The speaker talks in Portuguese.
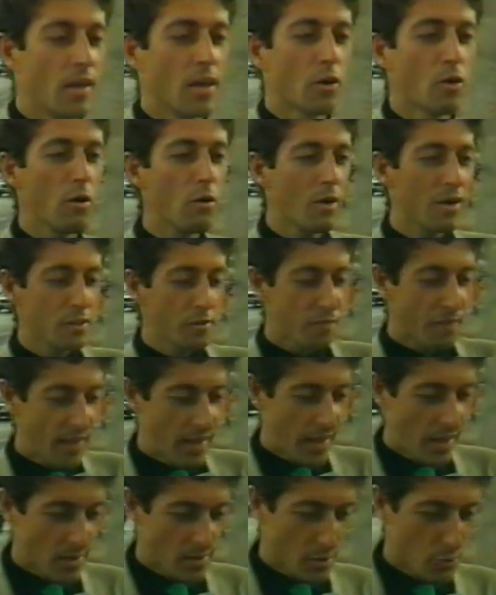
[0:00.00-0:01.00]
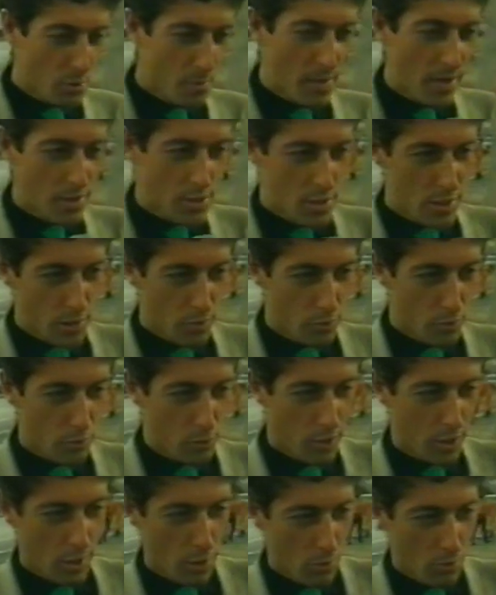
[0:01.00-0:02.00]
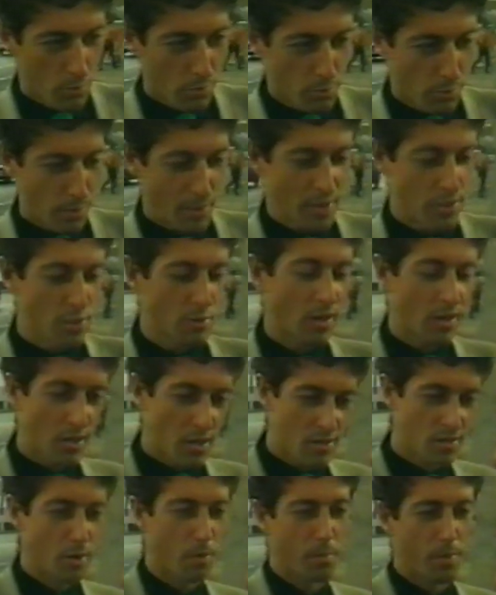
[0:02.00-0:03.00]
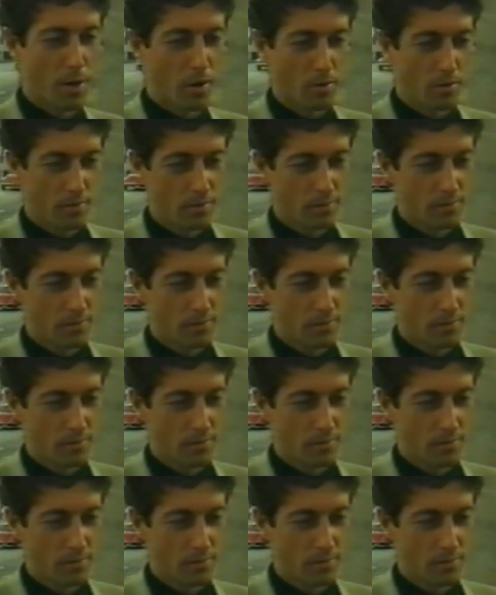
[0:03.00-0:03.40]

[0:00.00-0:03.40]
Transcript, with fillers: Qual a diferença do bandido do Rio pro bandido aqui de São Paulo?